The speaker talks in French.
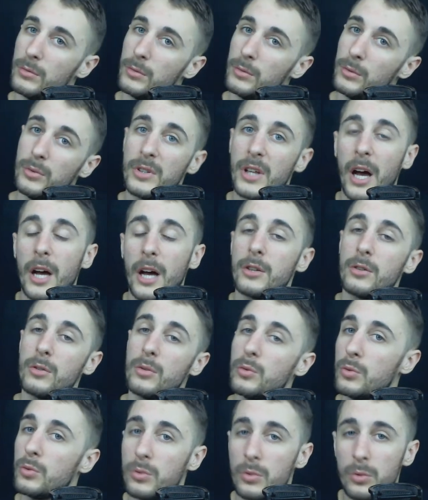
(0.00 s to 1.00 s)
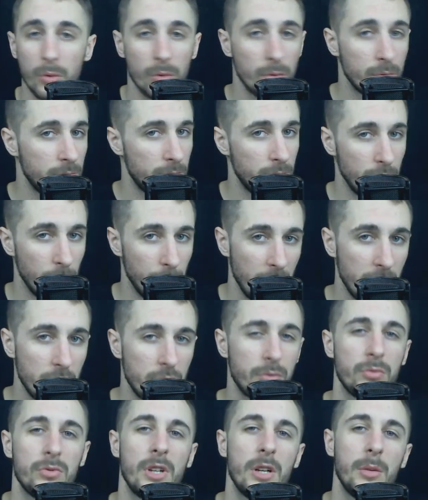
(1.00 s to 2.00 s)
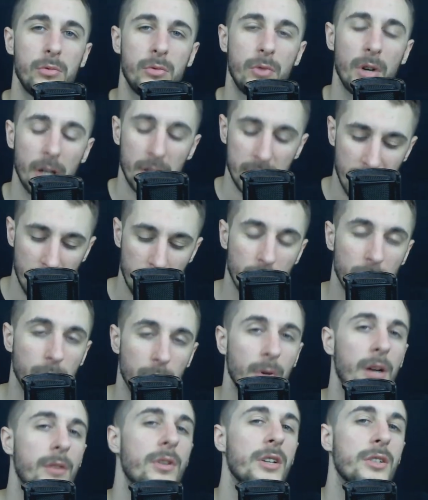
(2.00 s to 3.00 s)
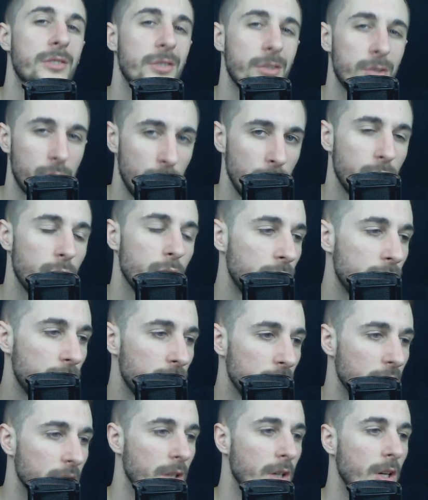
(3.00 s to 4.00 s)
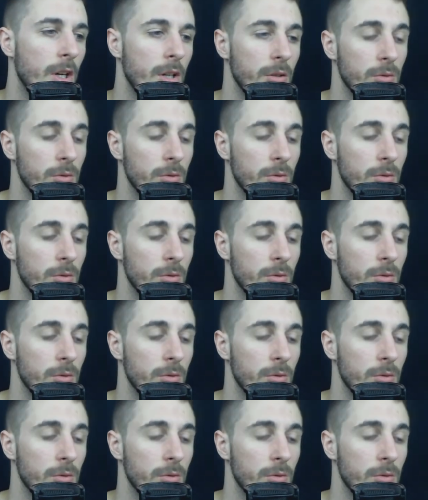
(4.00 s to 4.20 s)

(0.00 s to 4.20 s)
une taille ou non de mèche, vous allez pouvoir exactement avoir ce que vous voulez.